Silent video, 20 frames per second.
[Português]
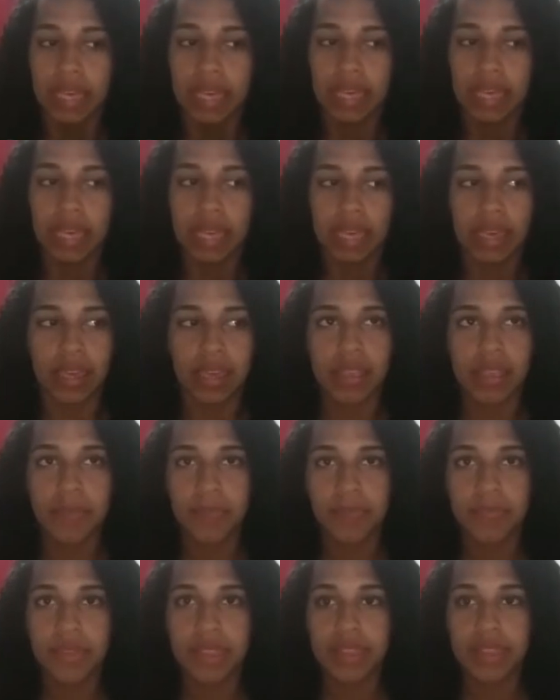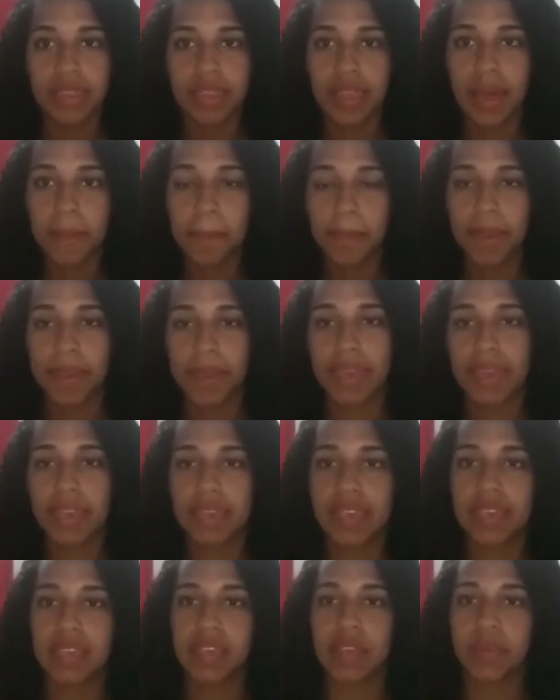E
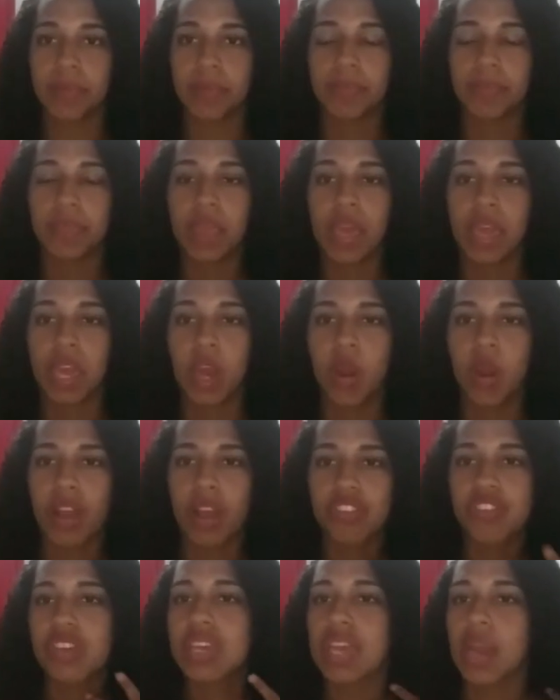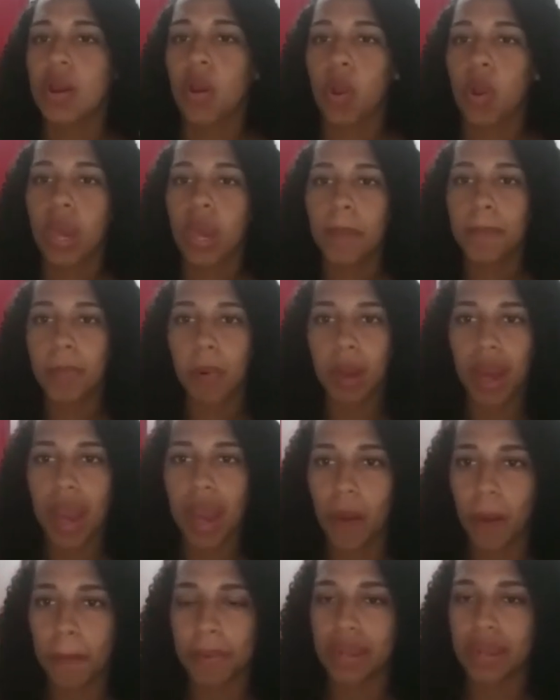também eu acho que eu coloquei pouca
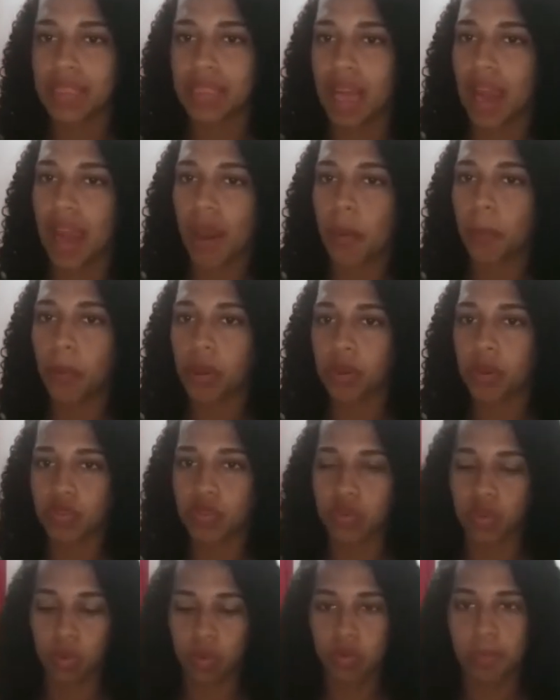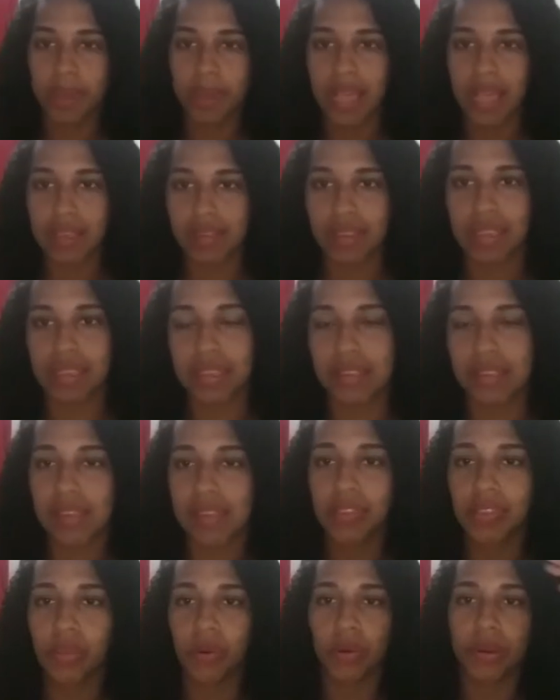água para estar tá um pouquinho com uns pedaços ainda de
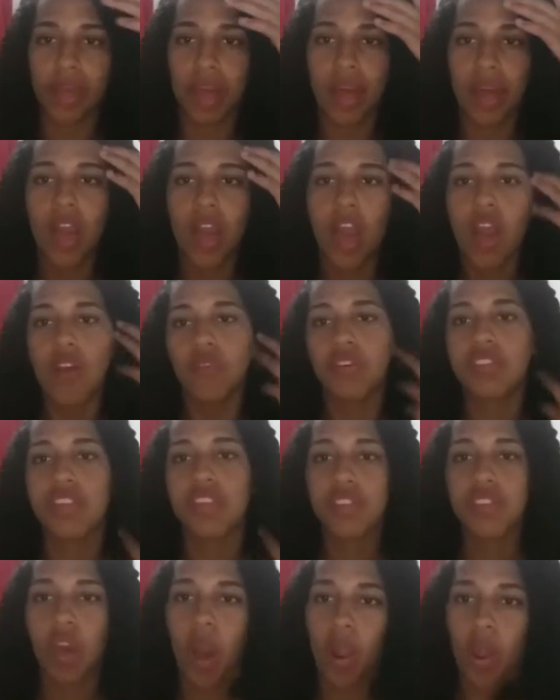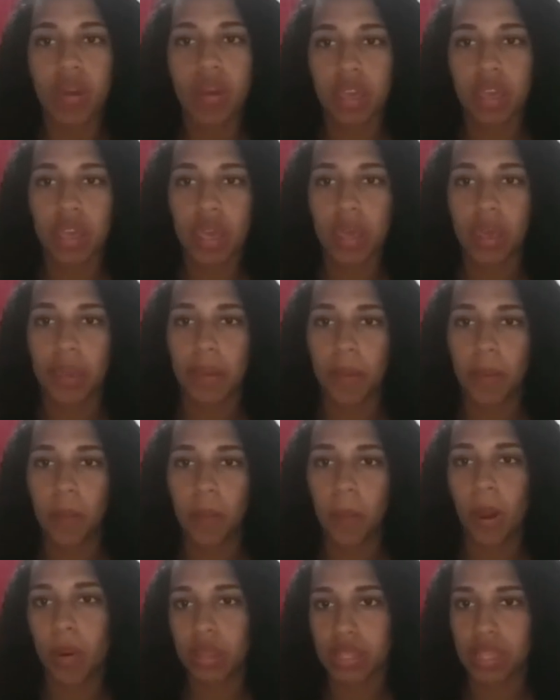cenoura. Vocês coloquem
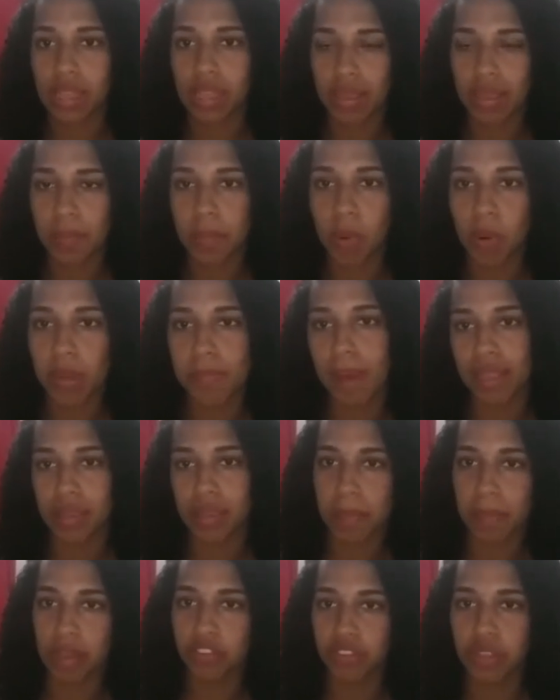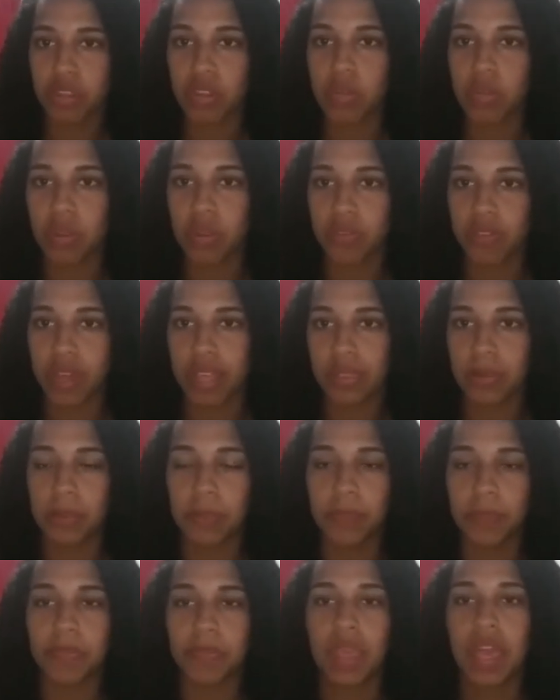uma quantidade boa e bate bastante no
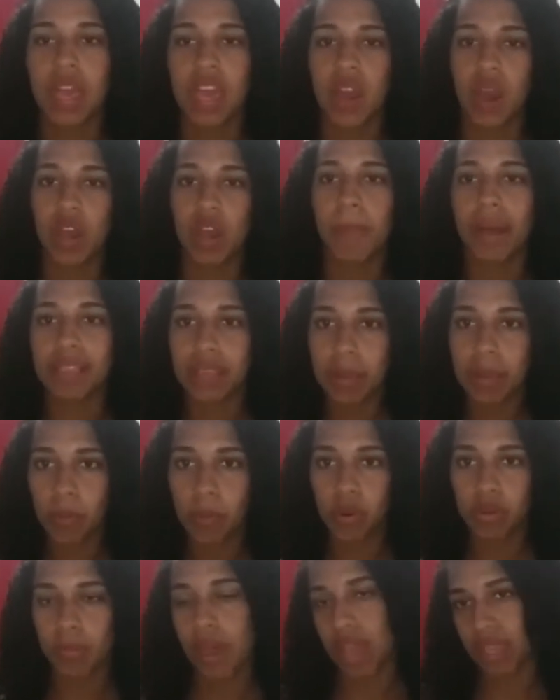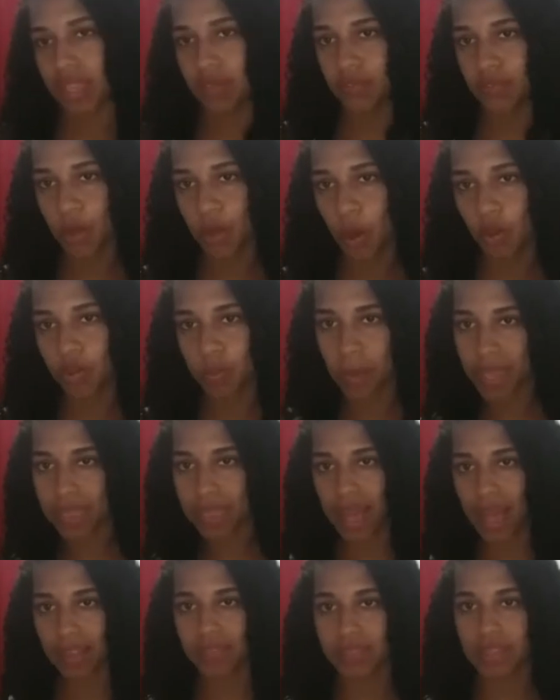liquidificador. Eu bati muito, mas ainda ficam uns
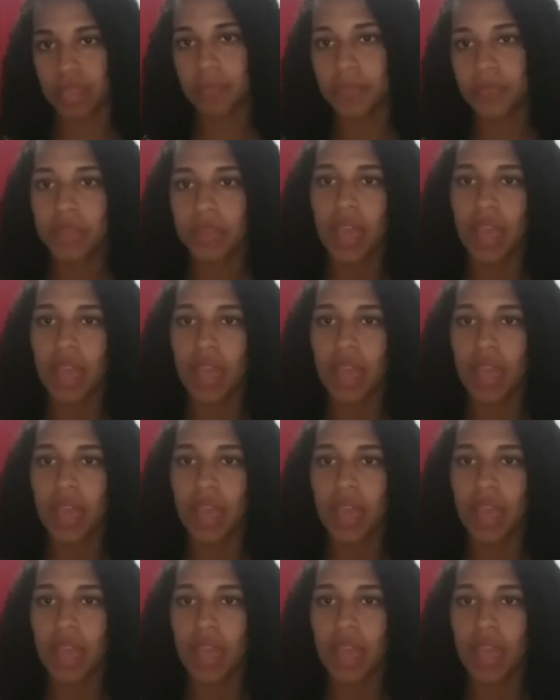pedaços, né?